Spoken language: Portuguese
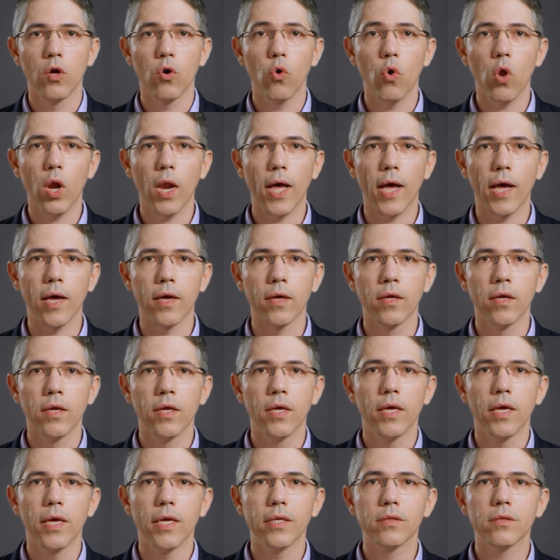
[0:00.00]
Olá!
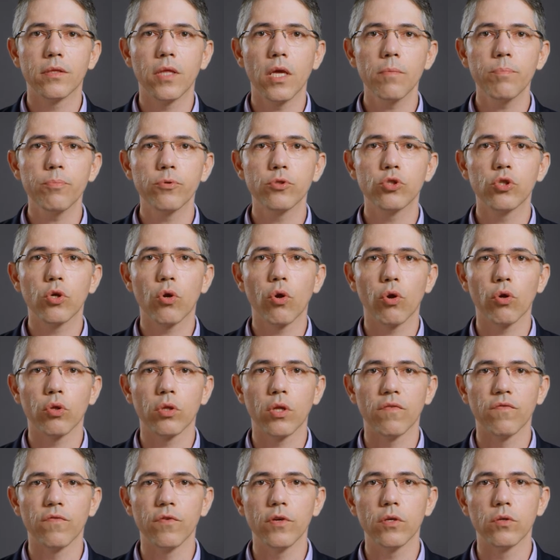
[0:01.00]
Em tempos de
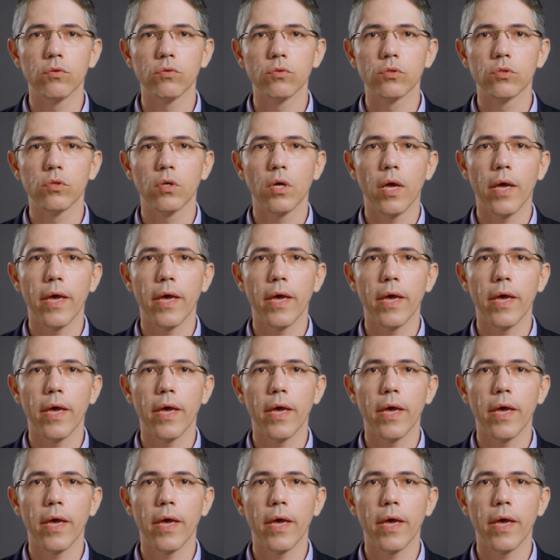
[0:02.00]
coronavírus,